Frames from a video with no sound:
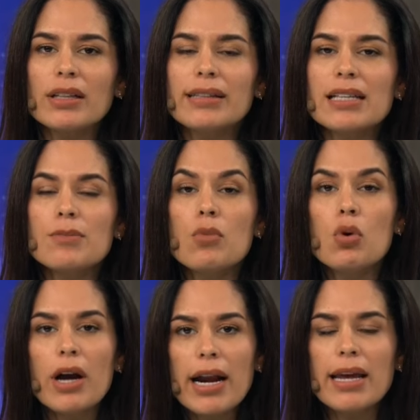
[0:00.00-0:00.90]
estas
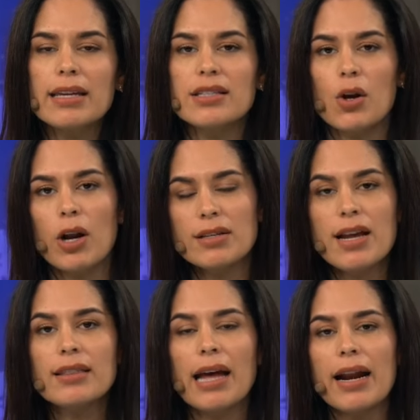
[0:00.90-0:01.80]
mujeres quisieron
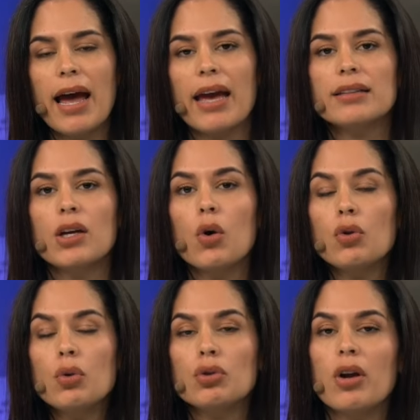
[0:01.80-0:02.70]
asaltar a este
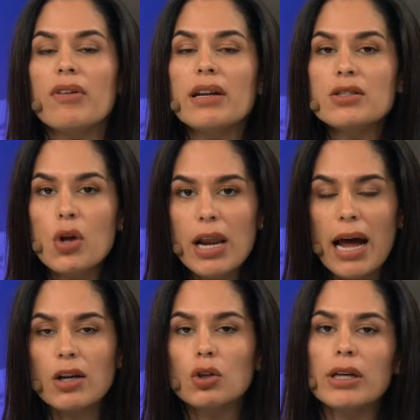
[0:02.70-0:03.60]
conductor
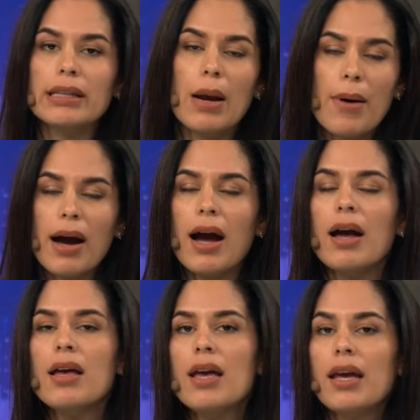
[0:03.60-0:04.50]
venezolano que trabaja